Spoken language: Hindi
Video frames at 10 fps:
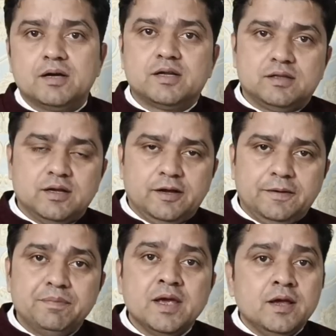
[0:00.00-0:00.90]
पार कितना
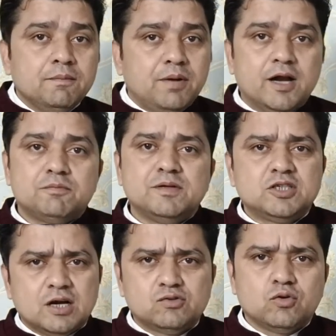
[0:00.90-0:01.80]
है भारत में
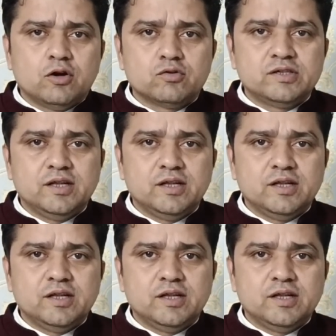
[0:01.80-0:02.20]
चार करोड़